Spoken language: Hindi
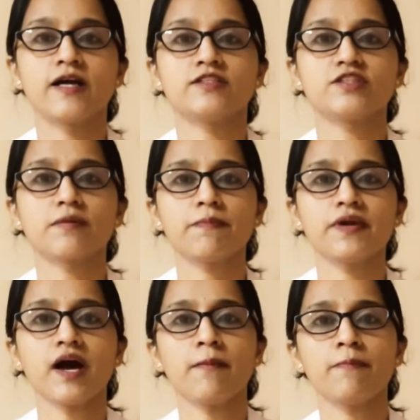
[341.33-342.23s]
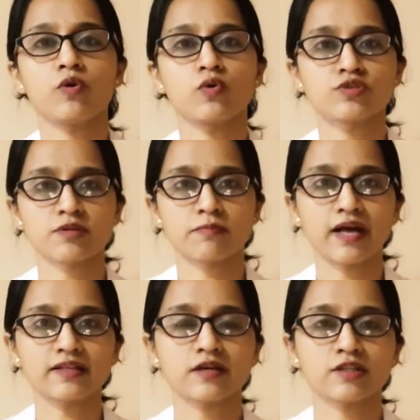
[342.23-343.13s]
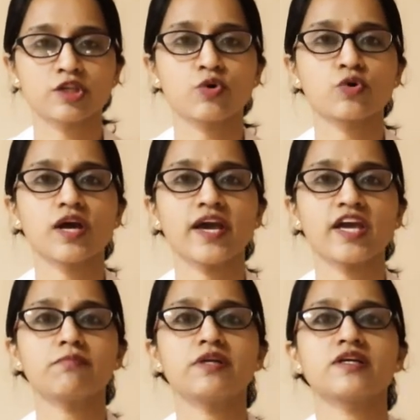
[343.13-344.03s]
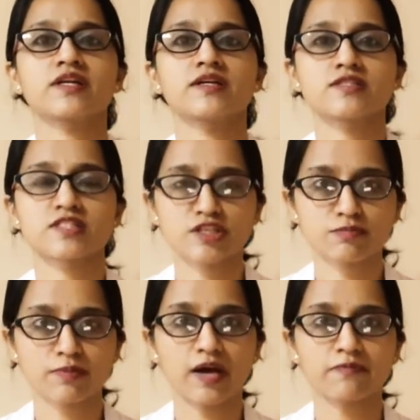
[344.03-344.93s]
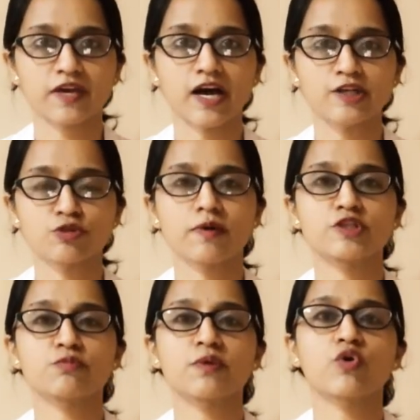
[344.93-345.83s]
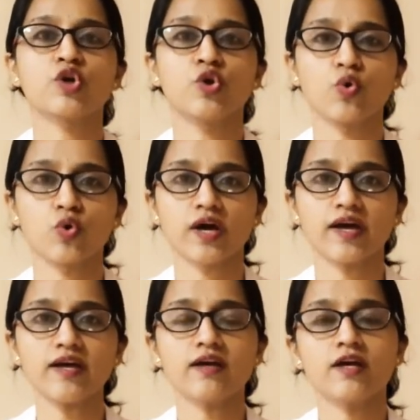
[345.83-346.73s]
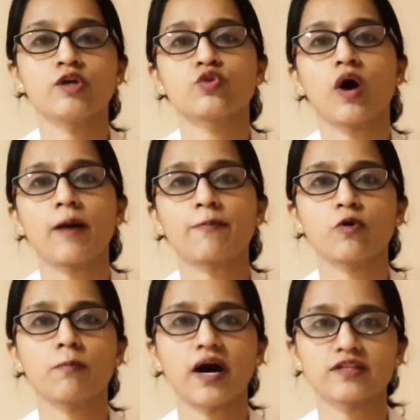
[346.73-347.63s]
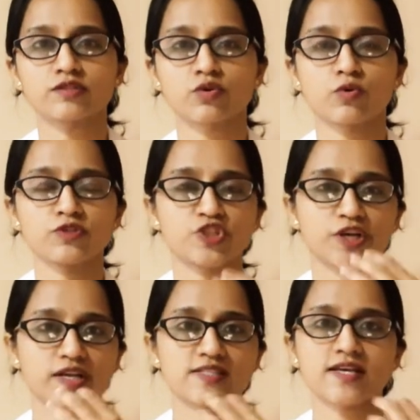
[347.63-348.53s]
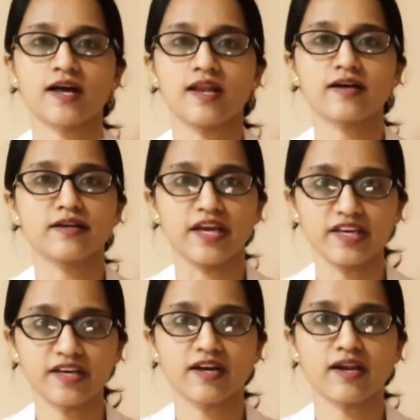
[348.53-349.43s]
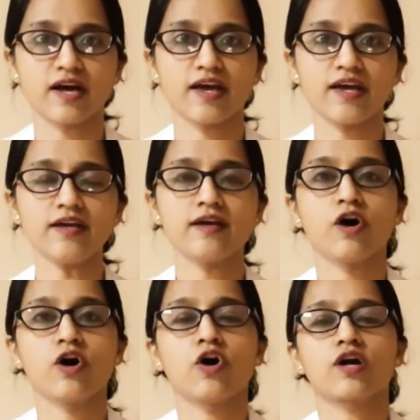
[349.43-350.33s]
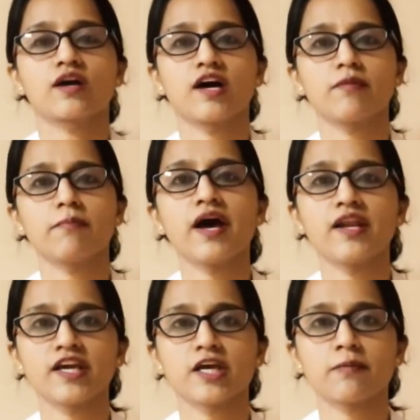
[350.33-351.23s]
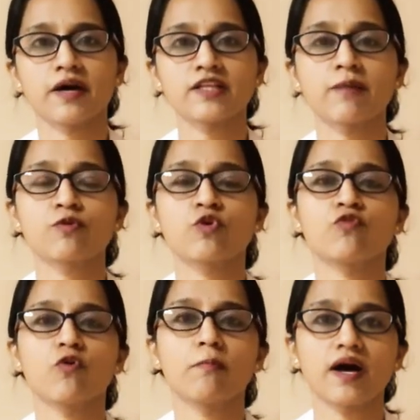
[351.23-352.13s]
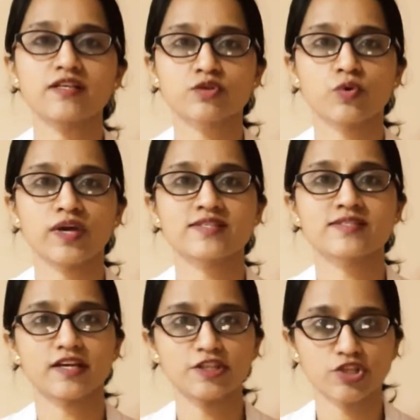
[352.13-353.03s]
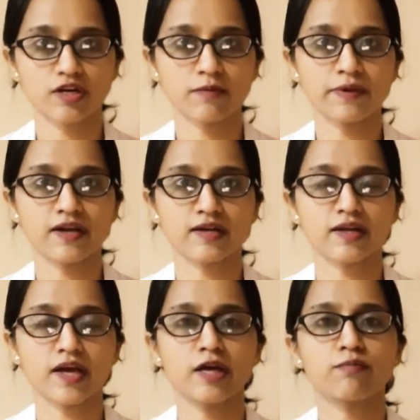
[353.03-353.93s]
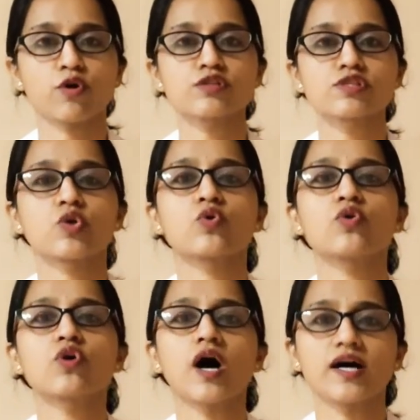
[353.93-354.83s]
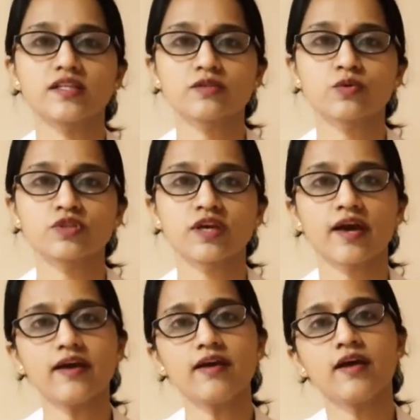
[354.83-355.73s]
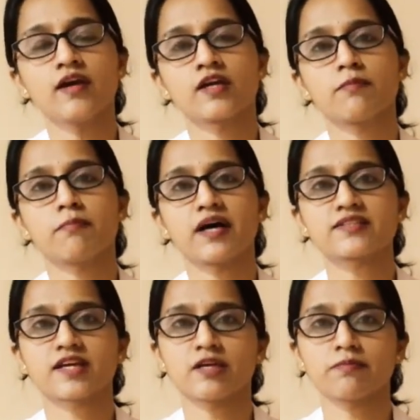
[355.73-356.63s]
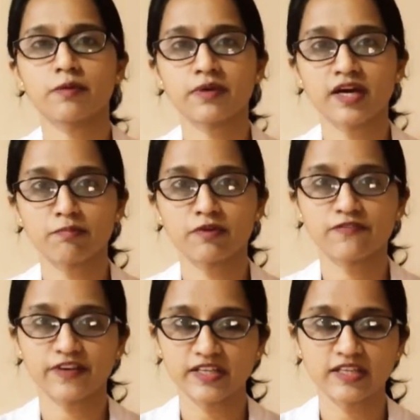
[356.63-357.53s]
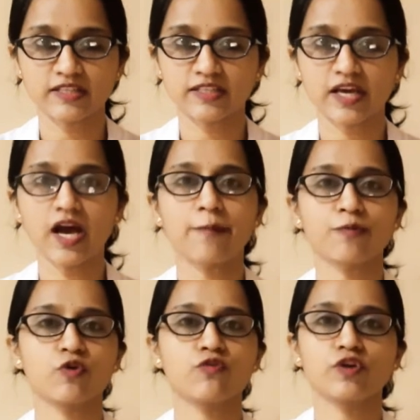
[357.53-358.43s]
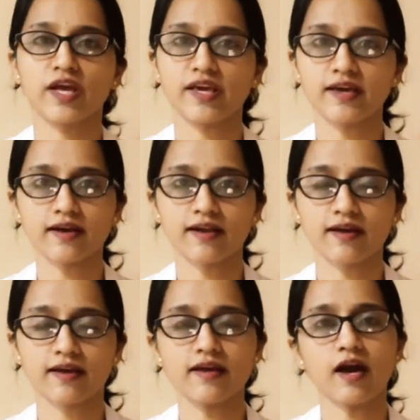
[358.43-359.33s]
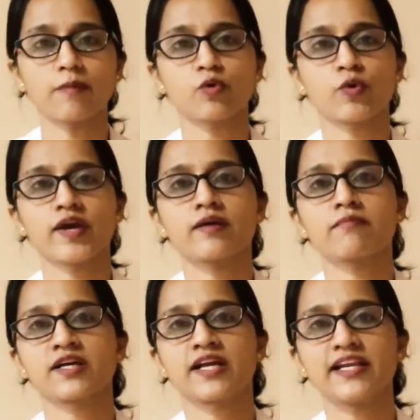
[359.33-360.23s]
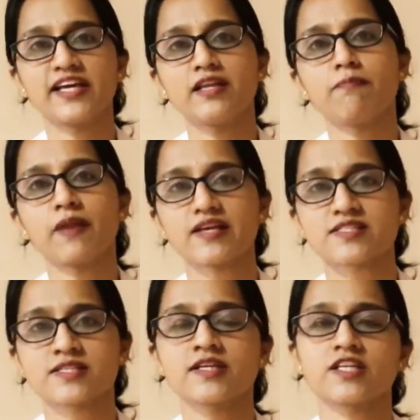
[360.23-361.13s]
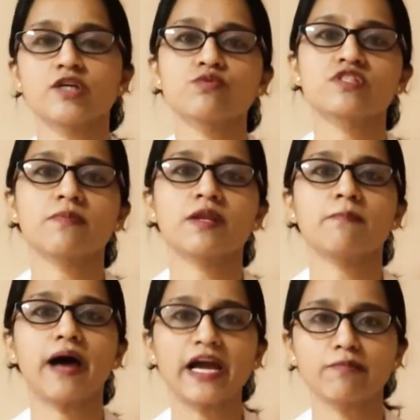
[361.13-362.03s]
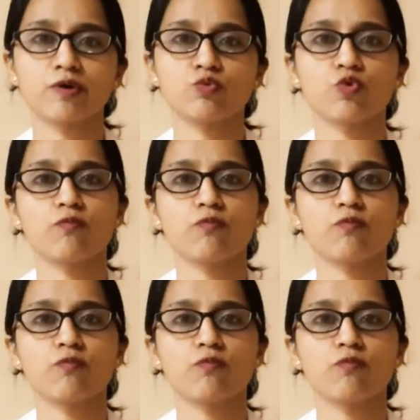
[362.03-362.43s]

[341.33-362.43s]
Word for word: जब भी आप लोगों से बात करते हो या एक मीटर के डिस्टेंस में आपके आजू बाजू में कोई लोग है तो आपको मास्क को चेहरे से अलग नहीं करना है और घर में आने के बाद आपको वो मास्क को एक सही जगह पे रखना है बहुत से लोगों को आदत होती है कि मास्क कहीं पे भी घर में फेंक देते हैं आपको वो नहीं करना है आपको एक क्लीन प्लास्टिक रीयूजेबल बैग में वो